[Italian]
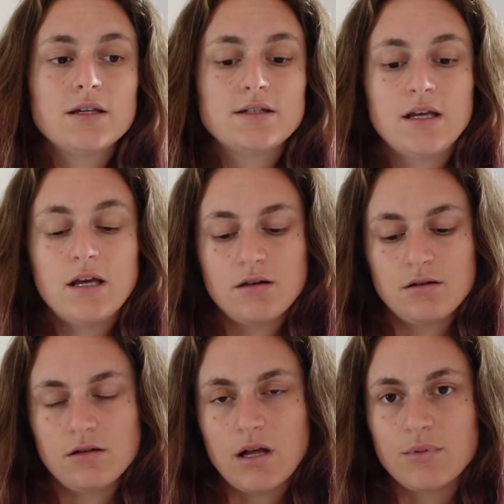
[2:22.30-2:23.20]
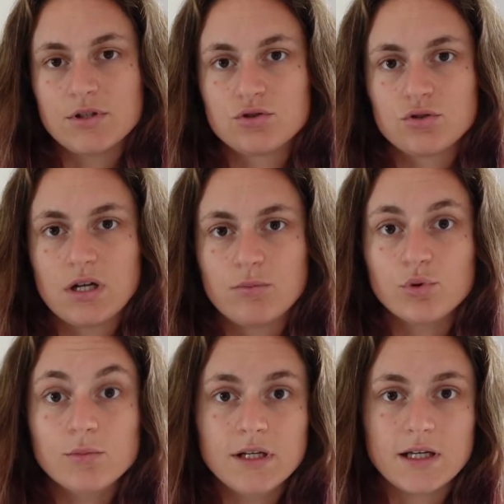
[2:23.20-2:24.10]
se la persona
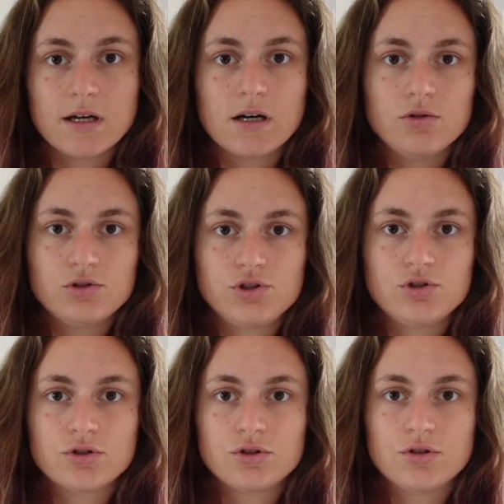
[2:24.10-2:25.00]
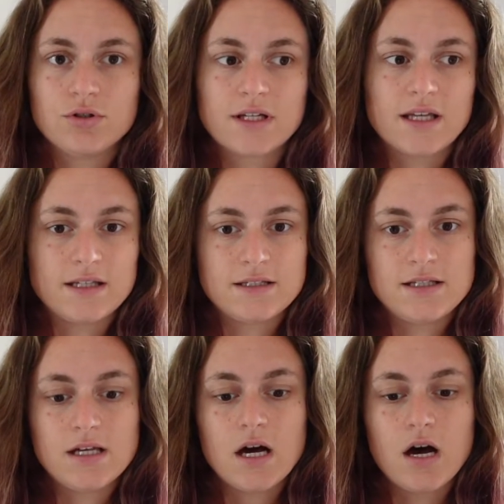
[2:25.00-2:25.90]
pubblica lo short che
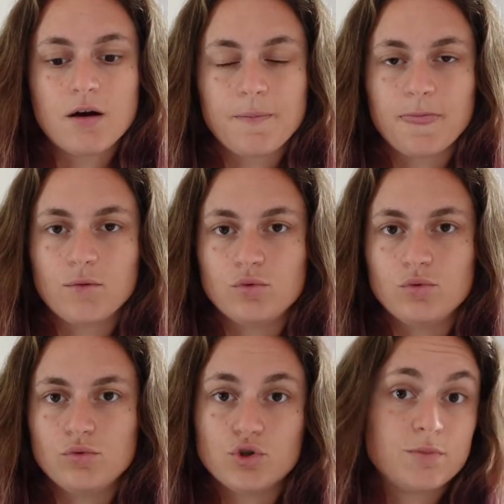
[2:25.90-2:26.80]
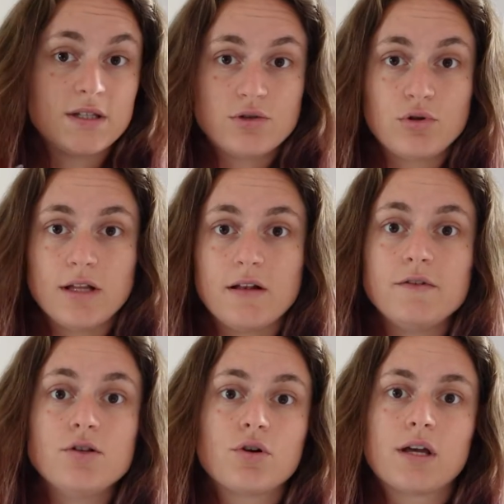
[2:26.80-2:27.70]
sia uno spezzone del
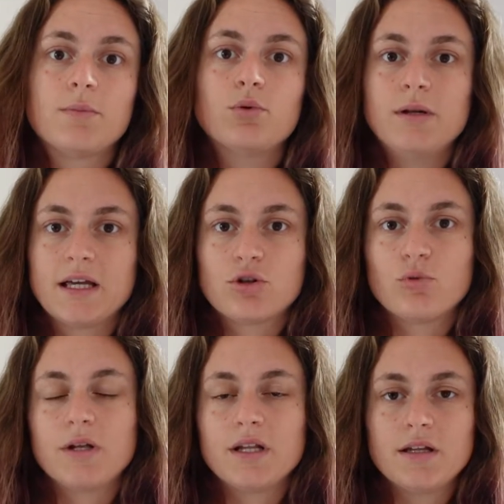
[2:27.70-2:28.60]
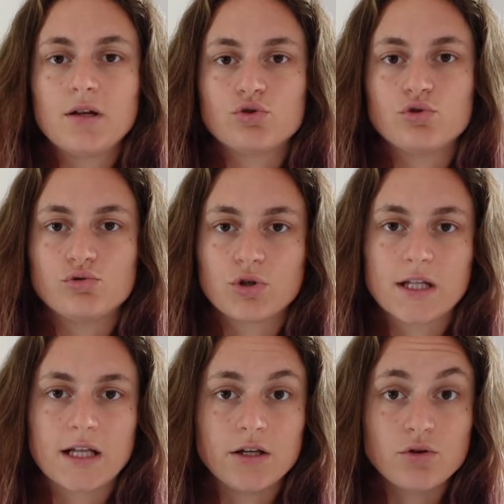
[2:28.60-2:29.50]
video che ha pubblicato per intero sul suo
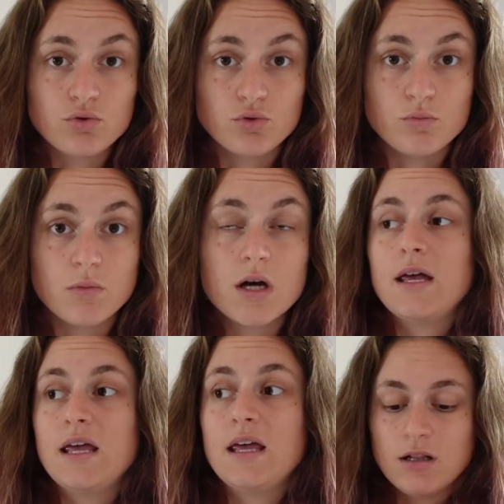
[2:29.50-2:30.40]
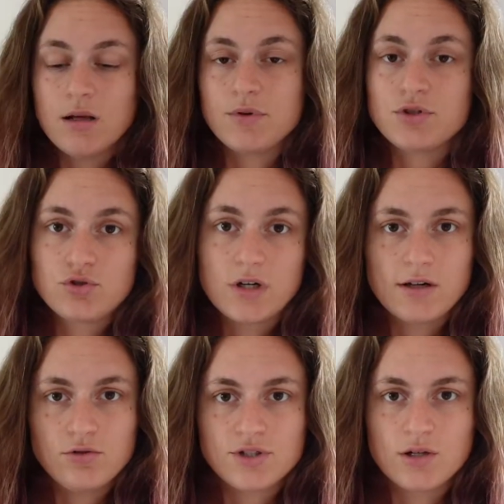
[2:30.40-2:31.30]
canale YouTube e la persona
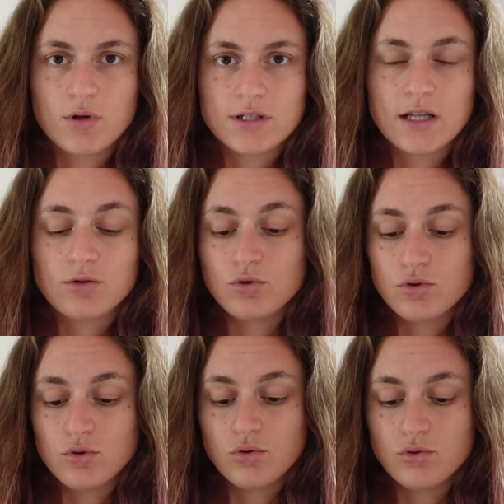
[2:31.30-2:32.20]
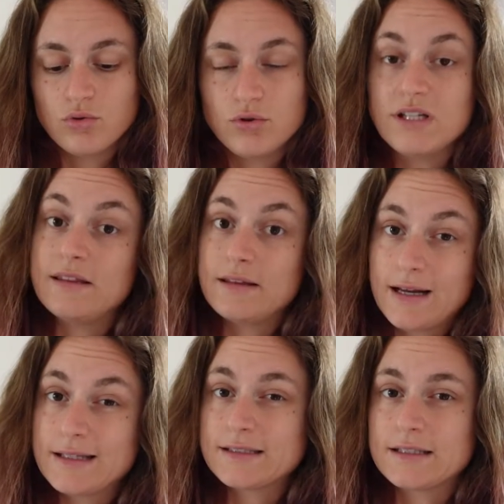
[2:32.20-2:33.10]
che lo sta guardando lo, lo, gli
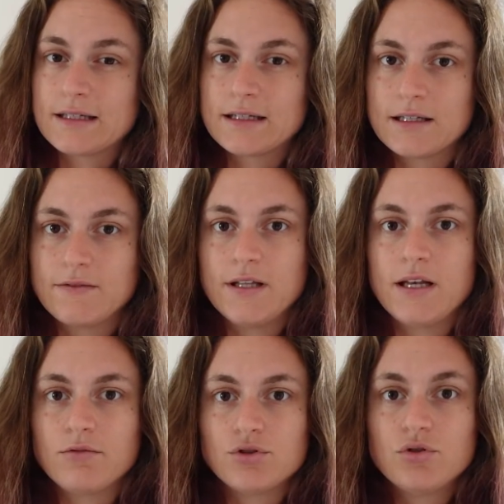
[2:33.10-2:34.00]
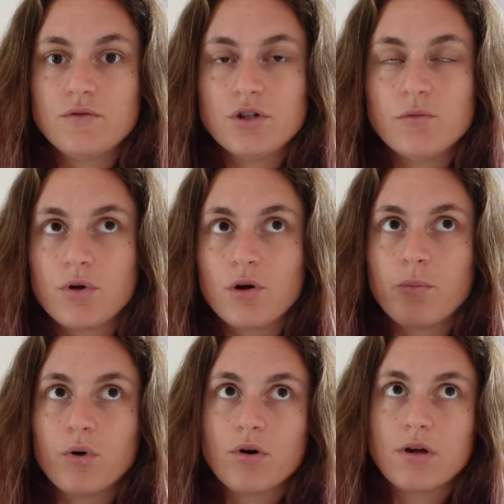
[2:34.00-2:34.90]
interessa anche vedere questo video, però
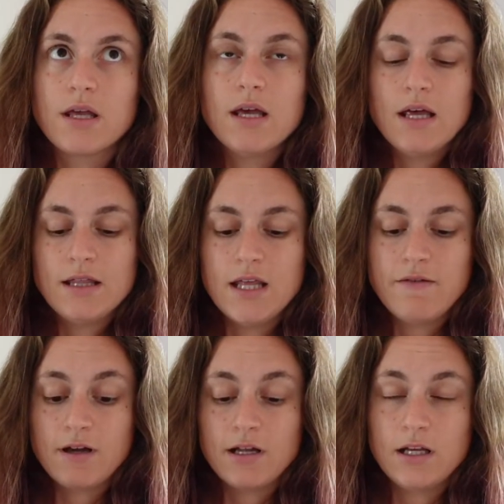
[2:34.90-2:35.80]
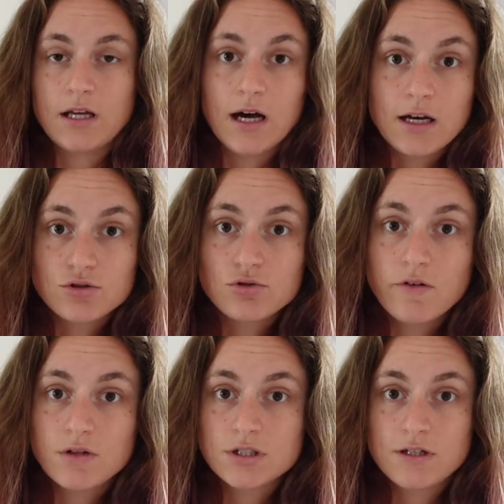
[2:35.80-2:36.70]
poi deve cliccare sulla
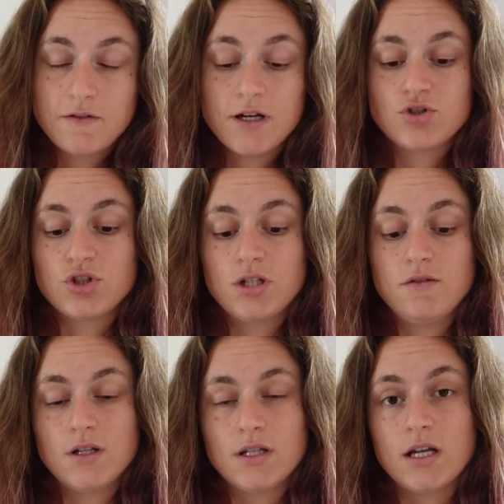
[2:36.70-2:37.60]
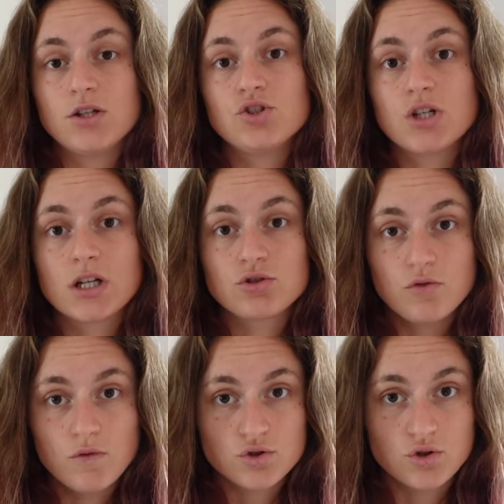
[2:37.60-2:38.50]
vostra faccia, deve andare in cerca
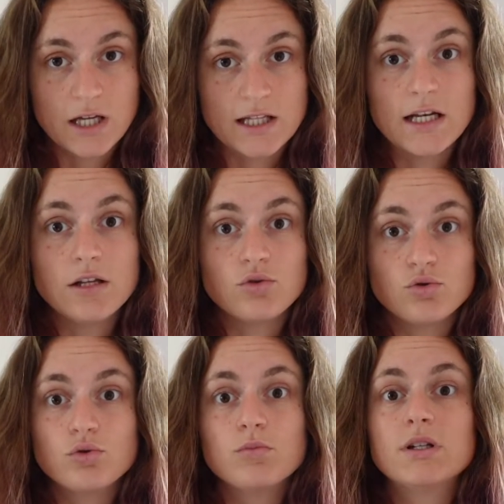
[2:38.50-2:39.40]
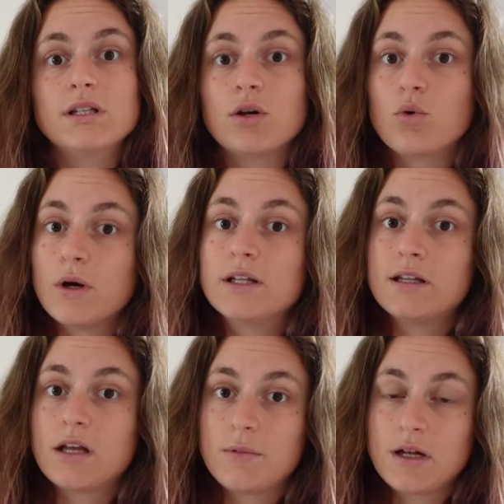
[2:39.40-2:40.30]
sul vostro canale YouTube di quel
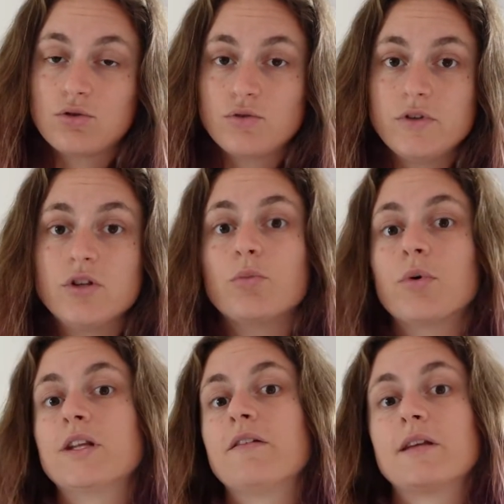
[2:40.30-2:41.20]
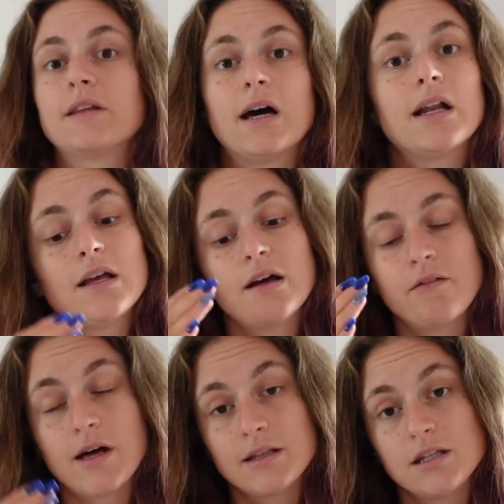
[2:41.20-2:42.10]
determinato video, poi deve andare
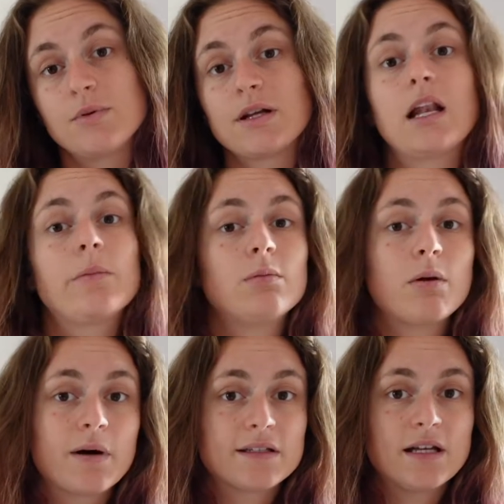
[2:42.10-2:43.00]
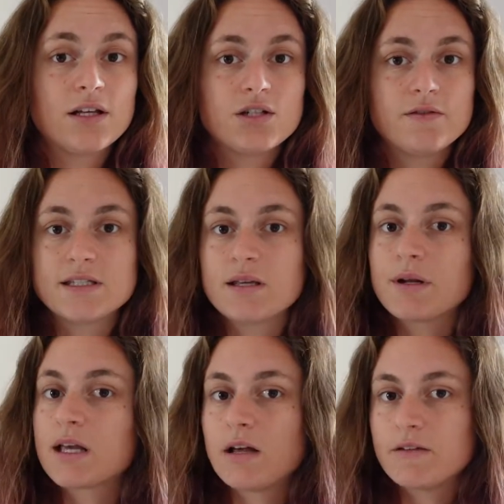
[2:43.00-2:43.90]
avanti perché la prima parte l'ha già vista
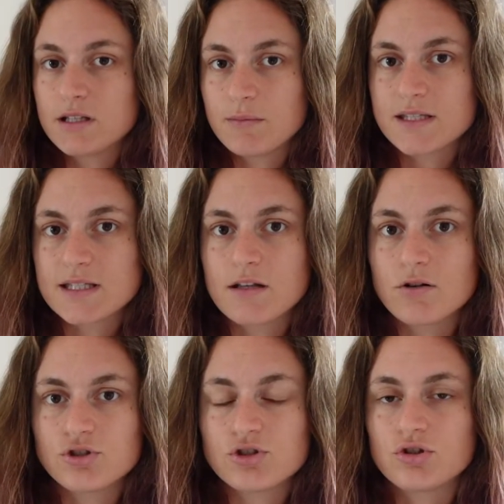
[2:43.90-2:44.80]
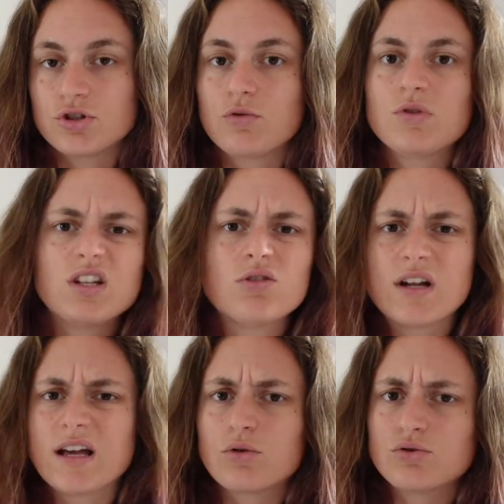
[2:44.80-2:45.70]
perché l'avete messa nello short, quindi non
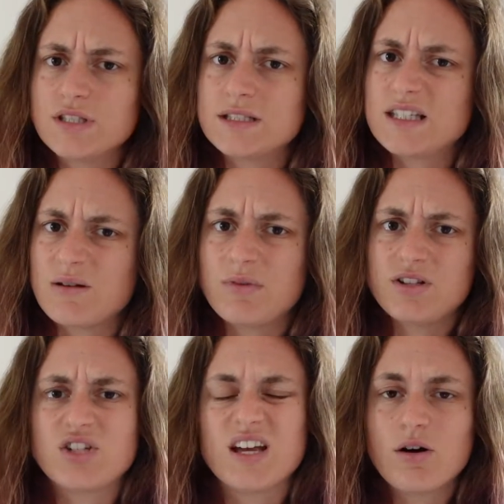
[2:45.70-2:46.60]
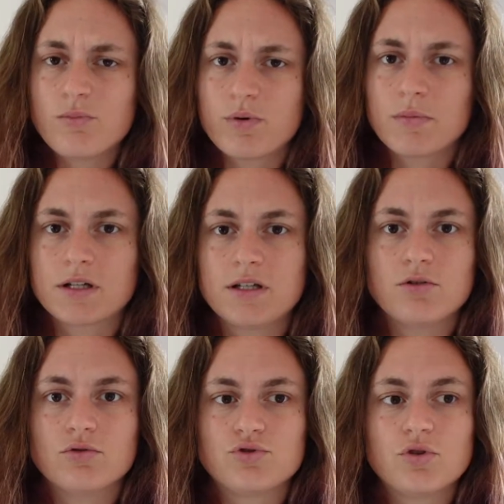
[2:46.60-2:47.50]
è così semplice, è un po'
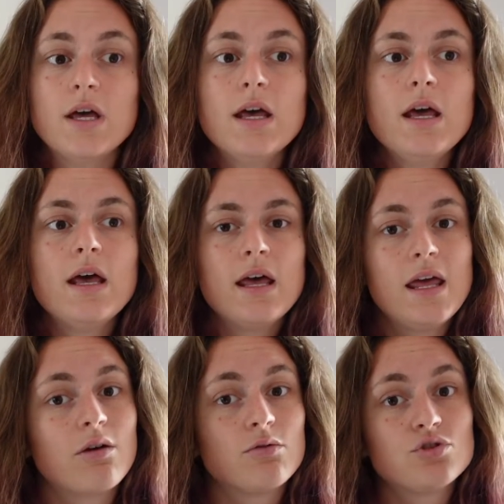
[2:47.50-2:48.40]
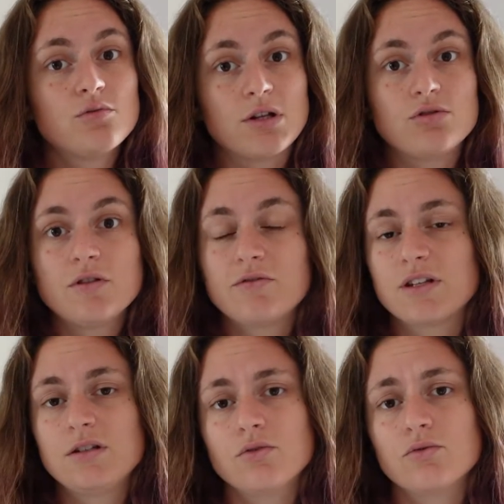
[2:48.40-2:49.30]
macchinoso e questo metodo
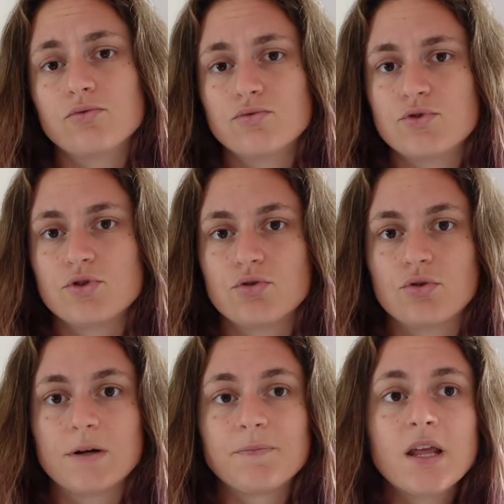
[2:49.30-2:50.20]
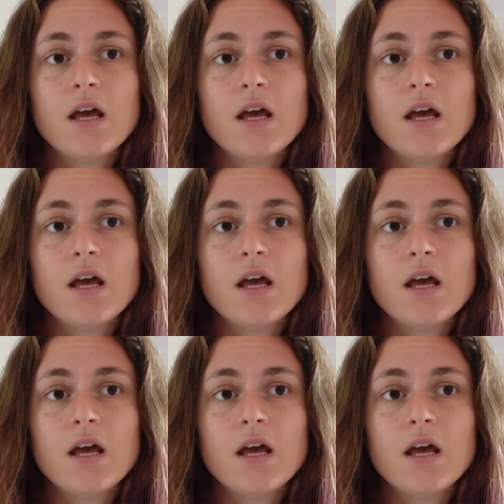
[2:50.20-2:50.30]
infatti non funziona.